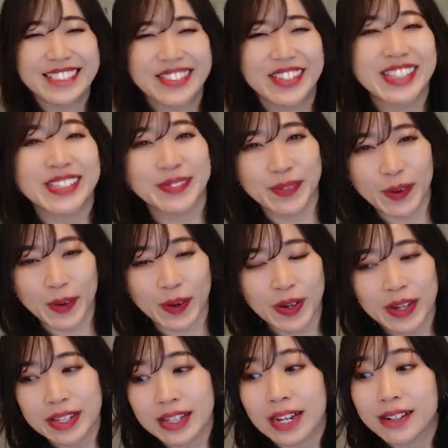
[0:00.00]
ストレスも
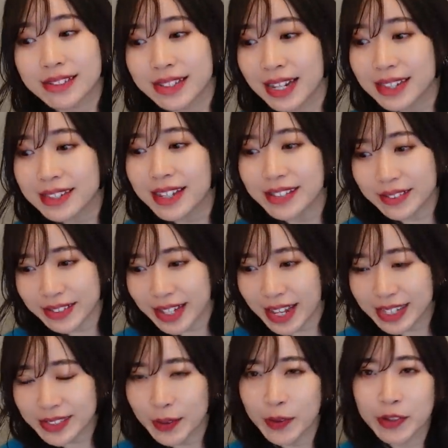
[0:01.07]
なくなったの
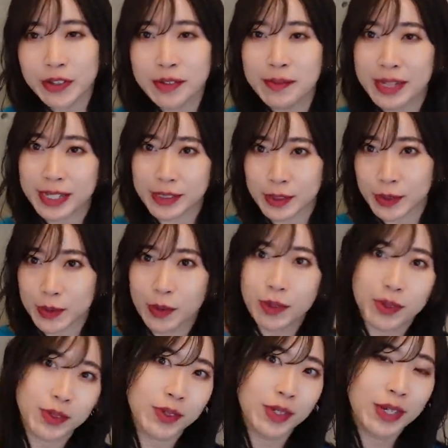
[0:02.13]
でそういう意味ですご
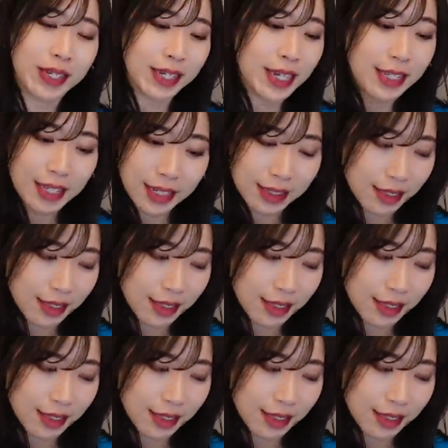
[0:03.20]
く気に入っ